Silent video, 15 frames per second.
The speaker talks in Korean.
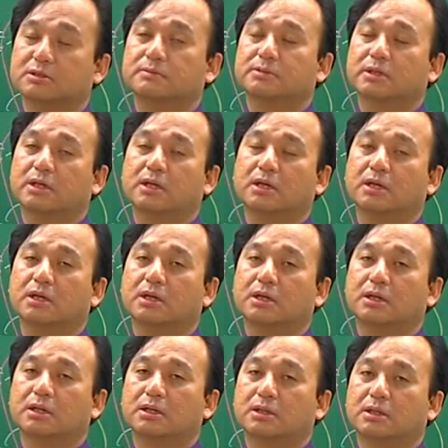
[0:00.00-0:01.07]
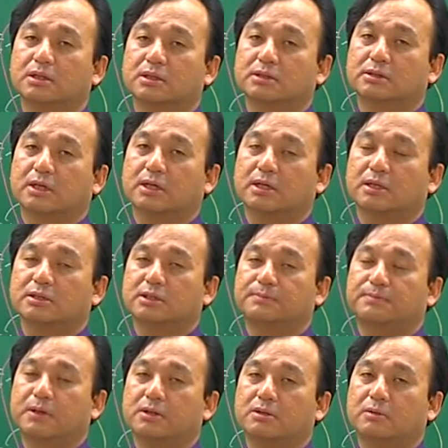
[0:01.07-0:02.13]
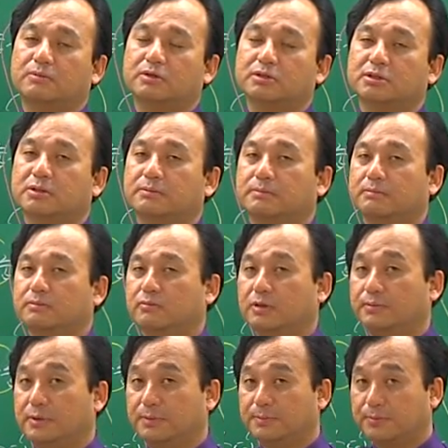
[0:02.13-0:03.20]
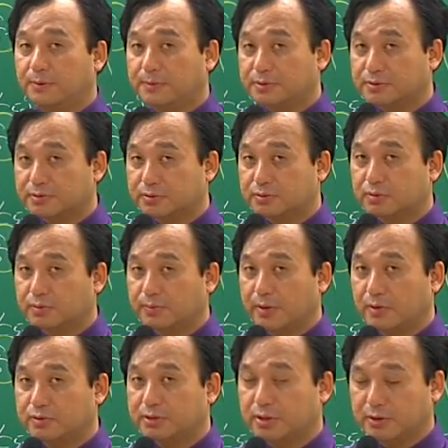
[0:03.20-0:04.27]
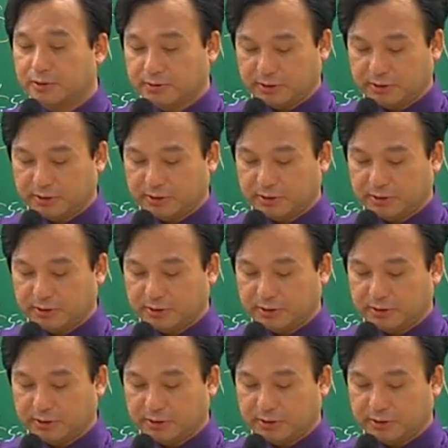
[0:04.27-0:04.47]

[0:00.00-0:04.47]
겁니다. 자, 집합 건물은 이제 우리 민법에서도 배우세요.